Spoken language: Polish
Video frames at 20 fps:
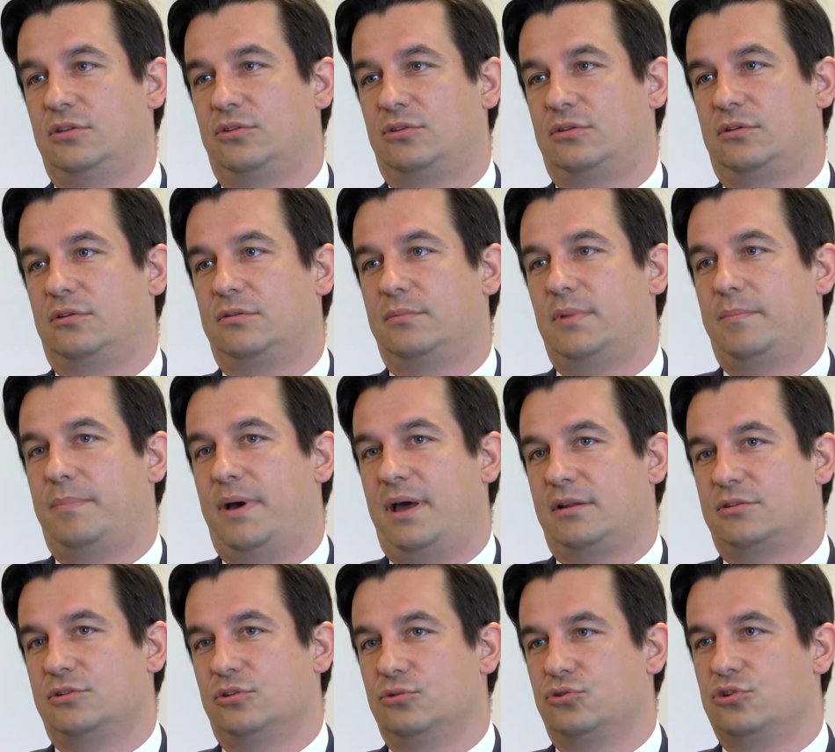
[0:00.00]
no to on ma
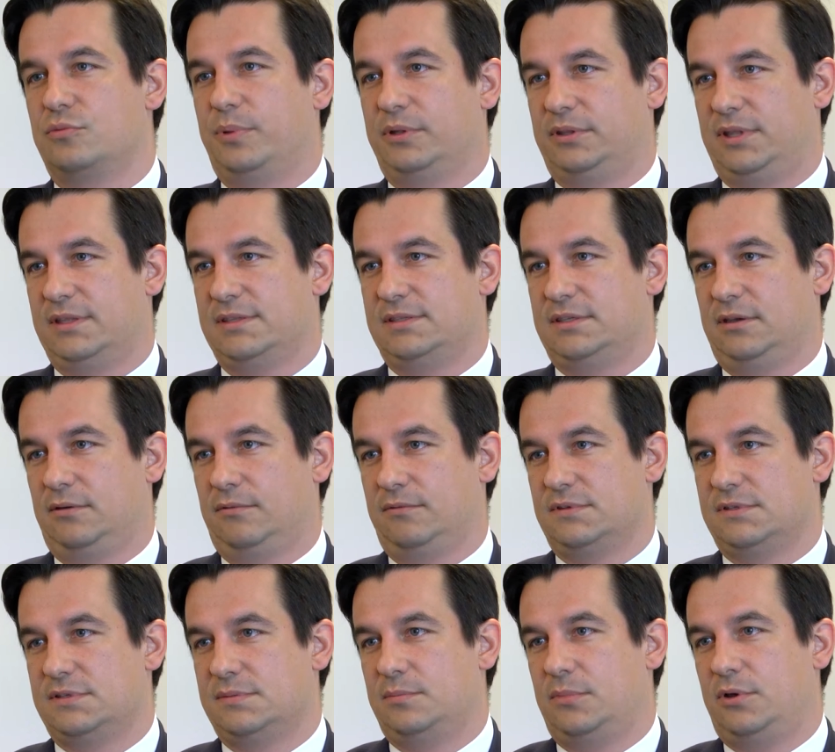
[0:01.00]
bardzo duży potencjał.
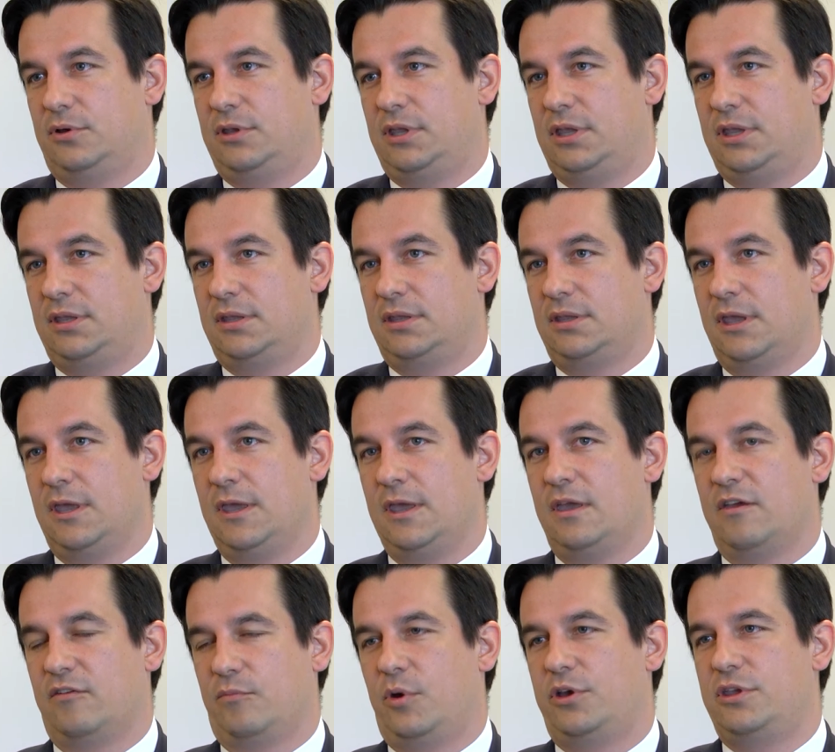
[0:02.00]
Z mojej,
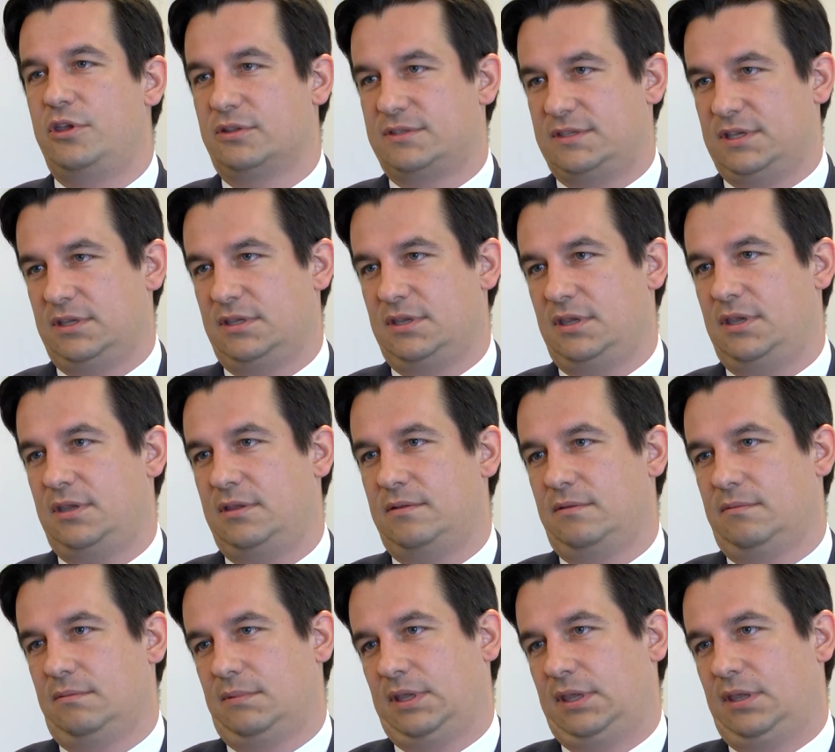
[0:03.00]
w mojej ocenie
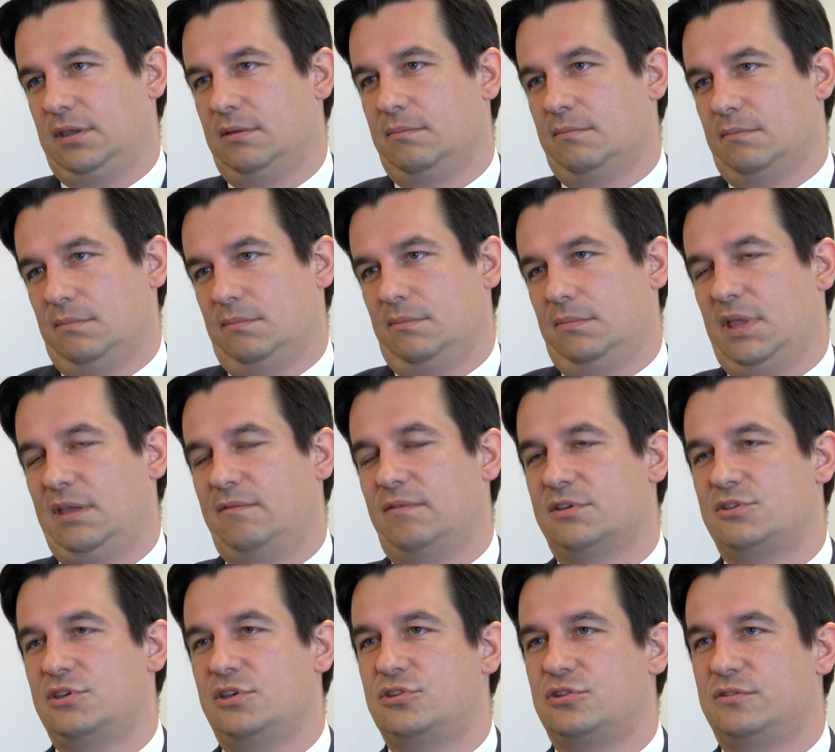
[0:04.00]
takie
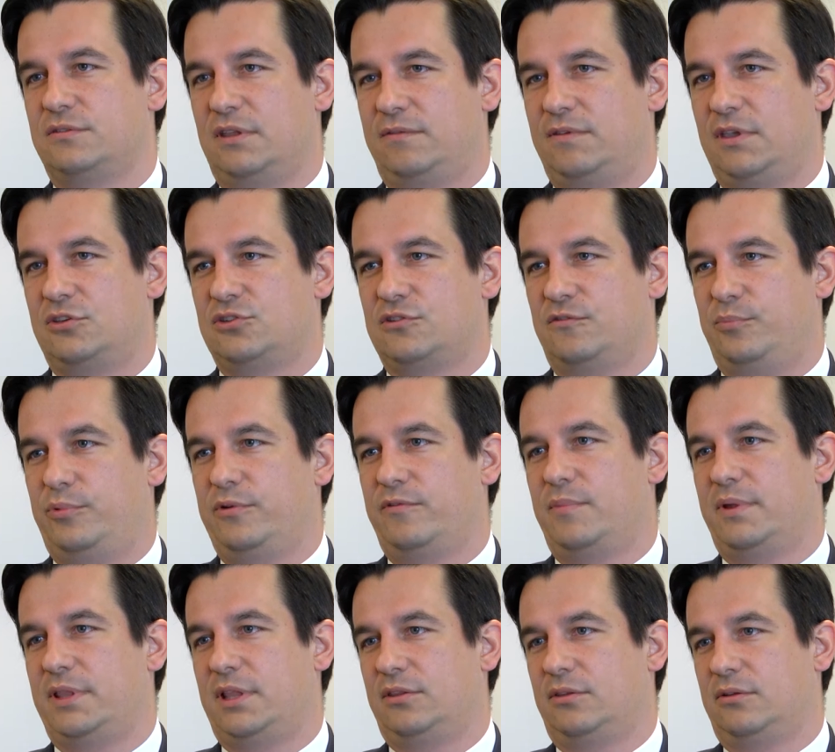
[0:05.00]
najważniejszy, największy
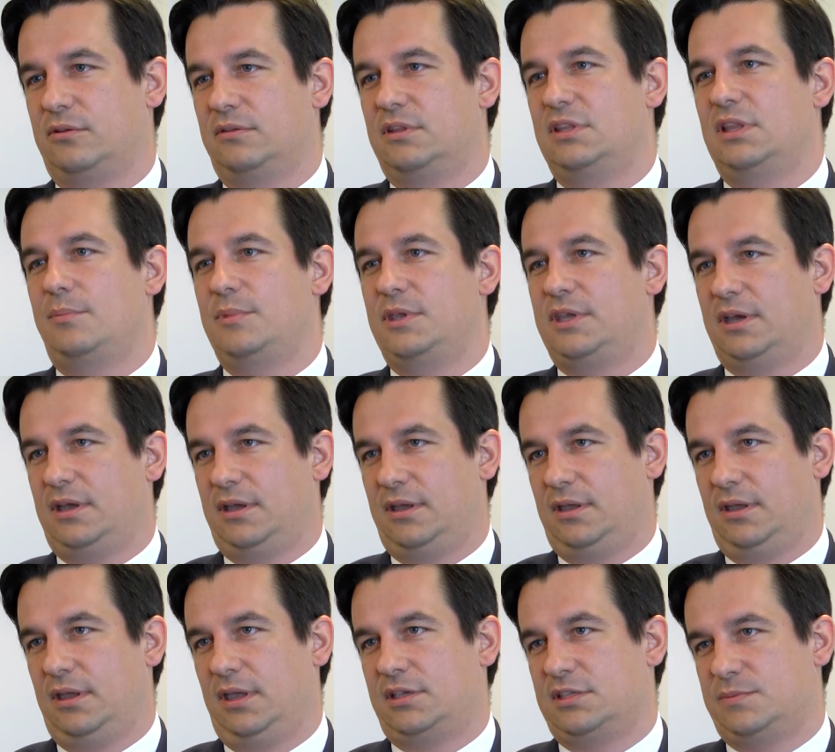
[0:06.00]
wpływ ma na to
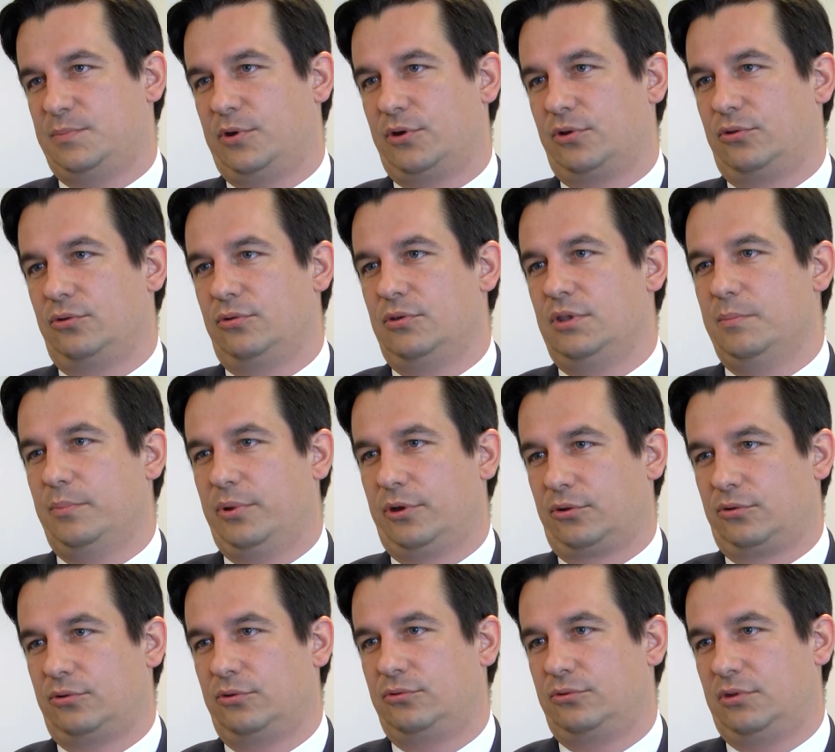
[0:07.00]
dynamika eksportu i
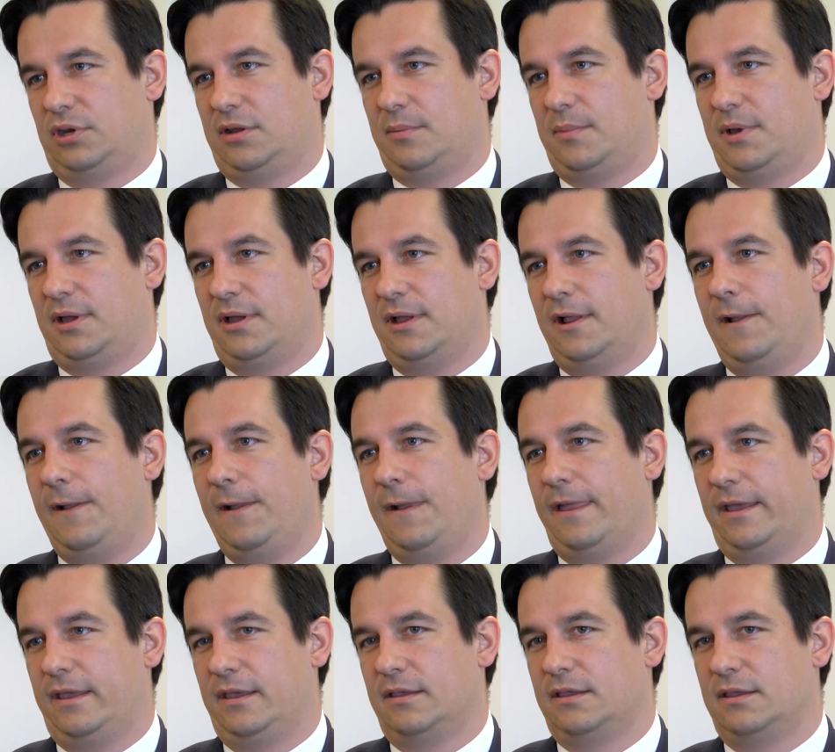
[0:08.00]
importu, która ma
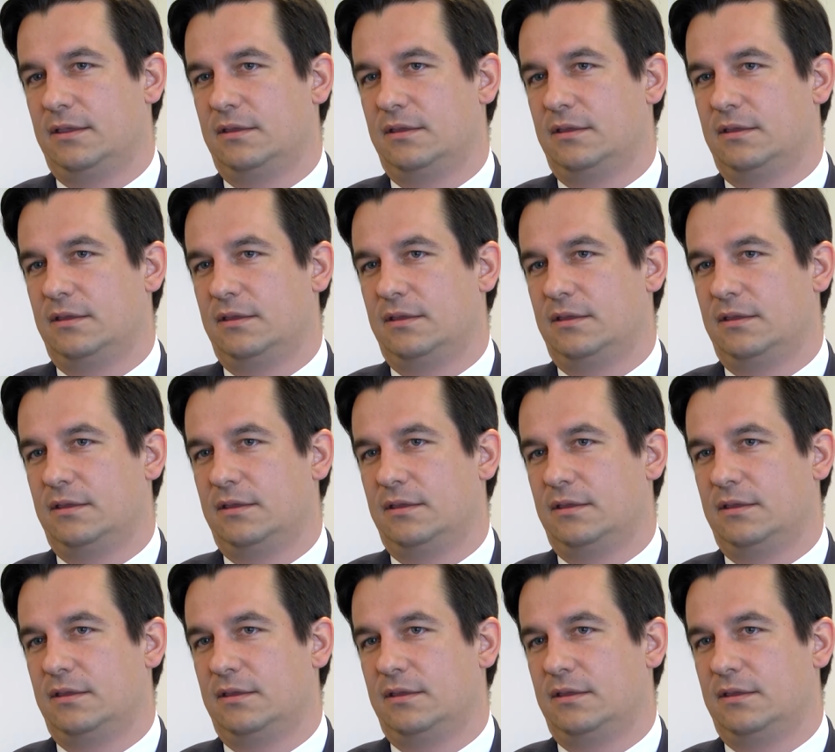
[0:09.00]
e,